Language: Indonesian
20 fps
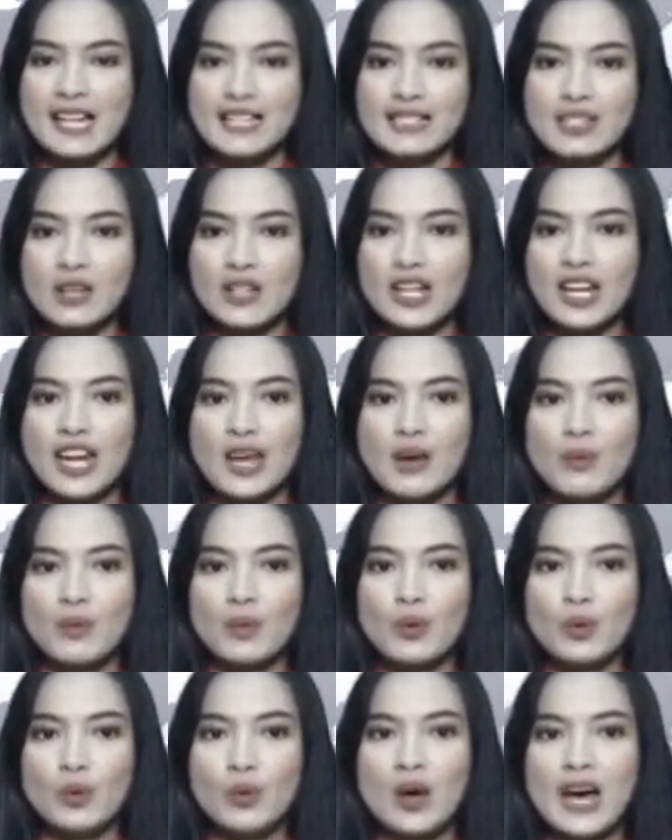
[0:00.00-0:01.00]
Saudara,
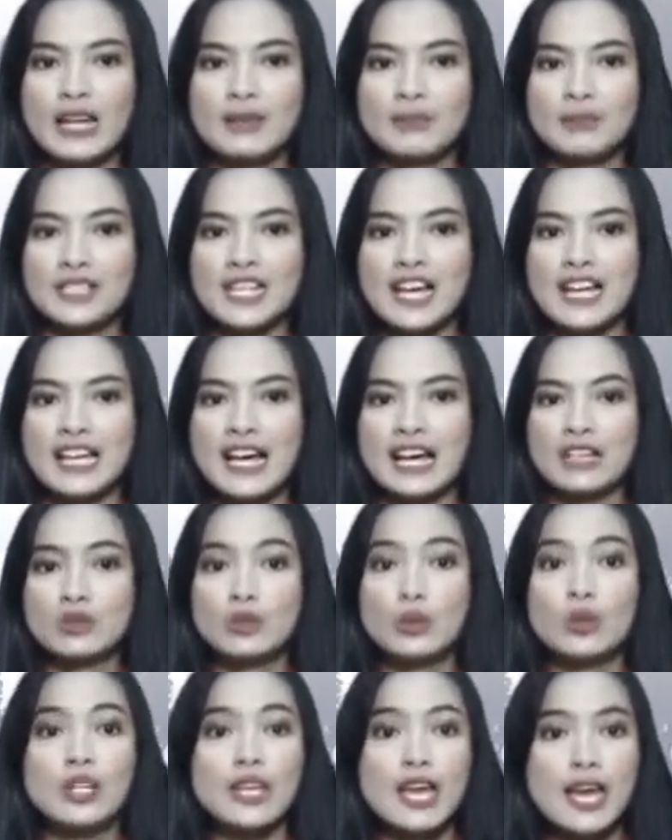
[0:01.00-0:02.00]
puluhan
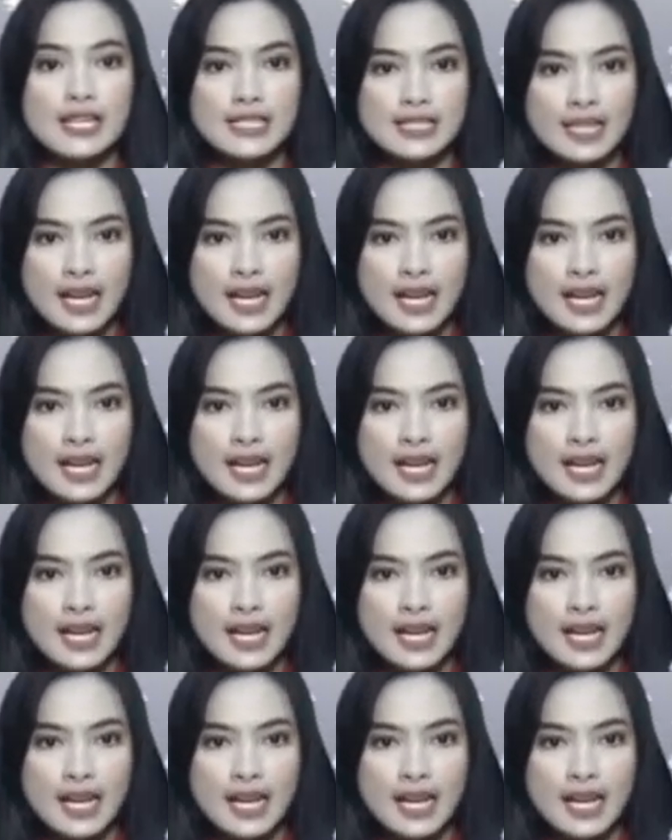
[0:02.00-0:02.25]
pedagang durian